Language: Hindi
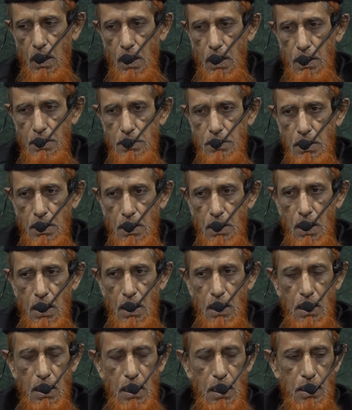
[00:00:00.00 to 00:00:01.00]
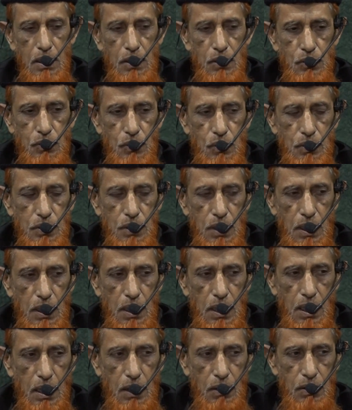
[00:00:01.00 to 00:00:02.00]
ऐसे अल्लाह के रसूल
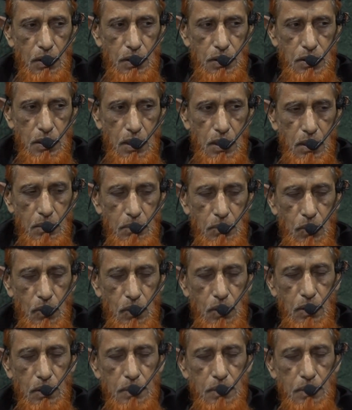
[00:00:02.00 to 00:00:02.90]
सल्लल्लाहु अलैहि वसल्लम को